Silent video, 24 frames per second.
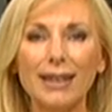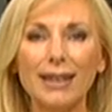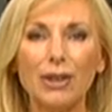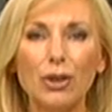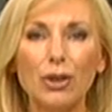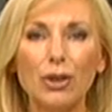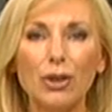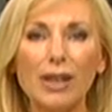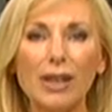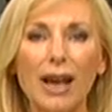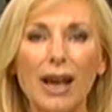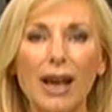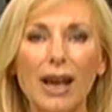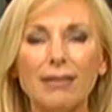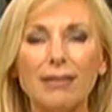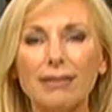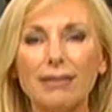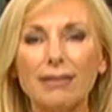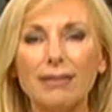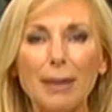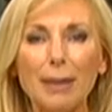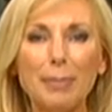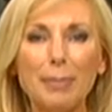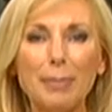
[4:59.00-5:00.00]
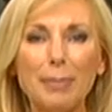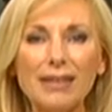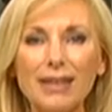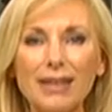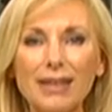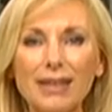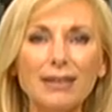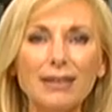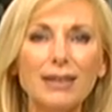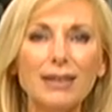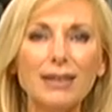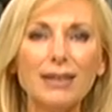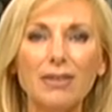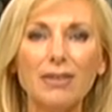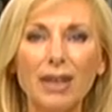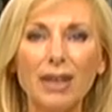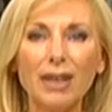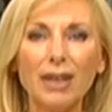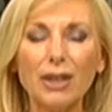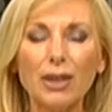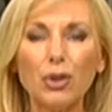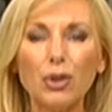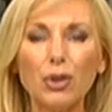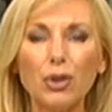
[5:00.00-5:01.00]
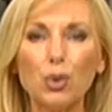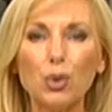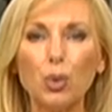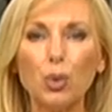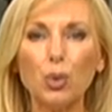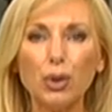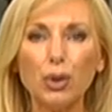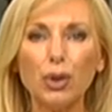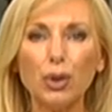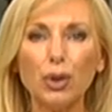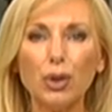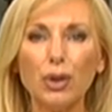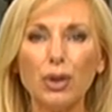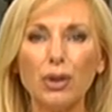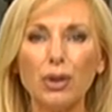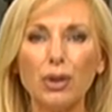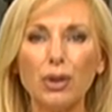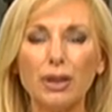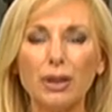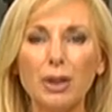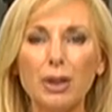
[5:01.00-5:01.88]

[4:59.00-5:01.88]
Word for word: o sea, la paciente va al consultorio